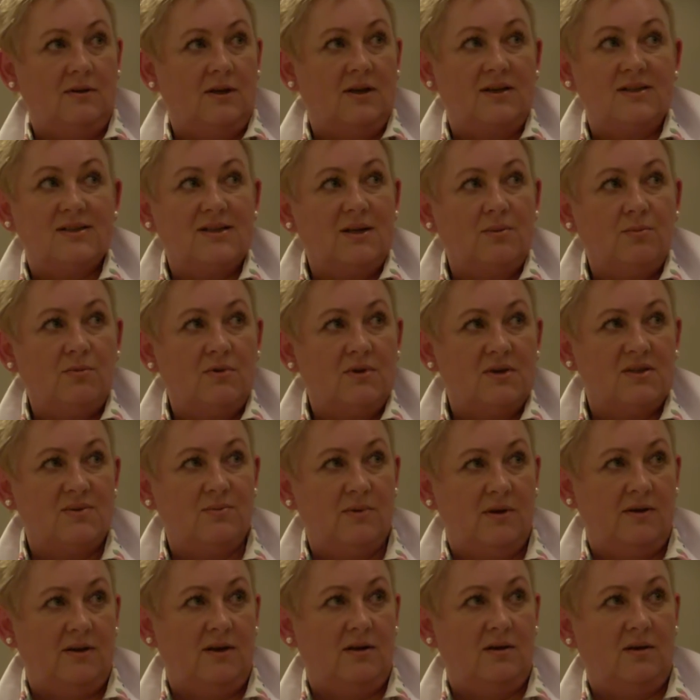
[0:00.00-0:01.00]
Tak samo jest
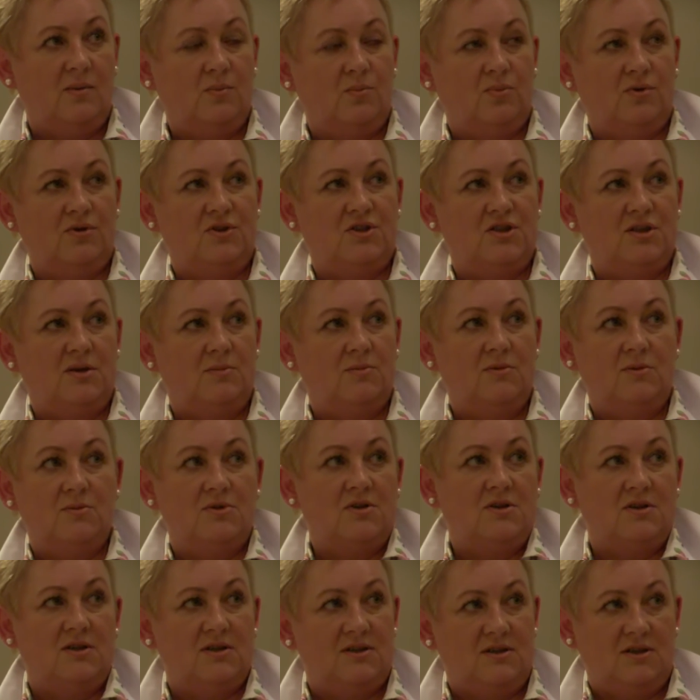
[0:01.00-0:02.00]
badaniem potrzebnym,
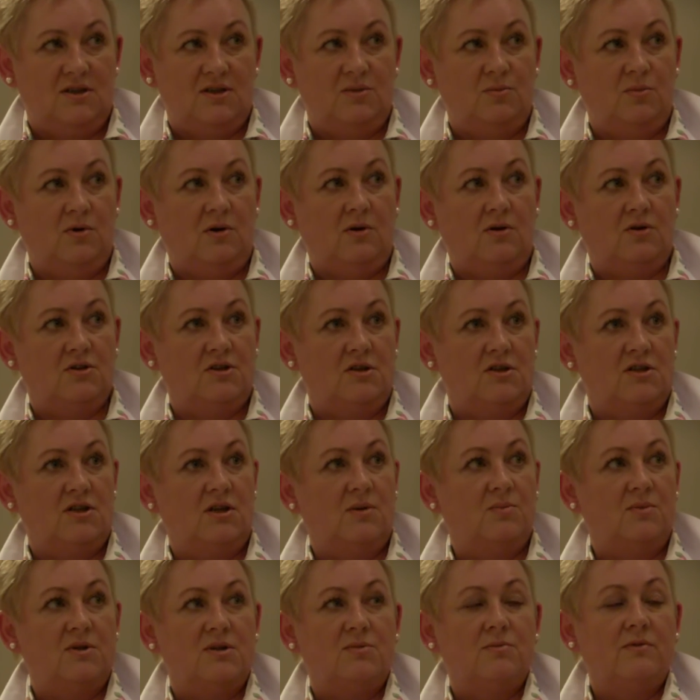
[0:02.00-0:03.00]
czy nie jesteśmy chorzy. Jeżeli
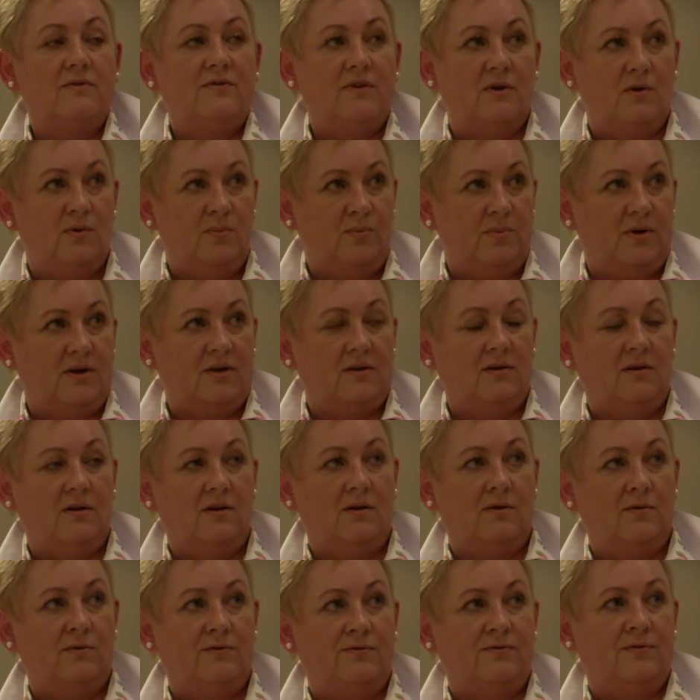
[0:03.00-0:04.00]
mieliśmy wielu
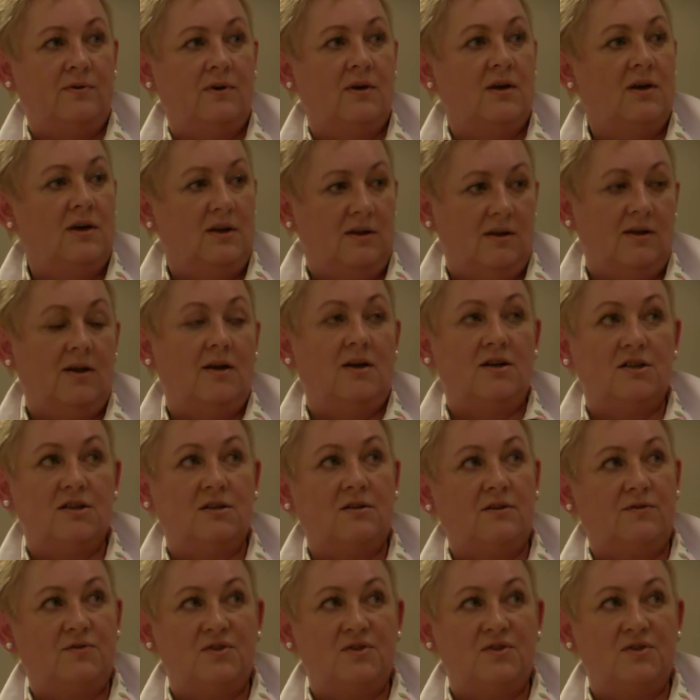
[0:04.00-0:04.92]
partnerów, należy to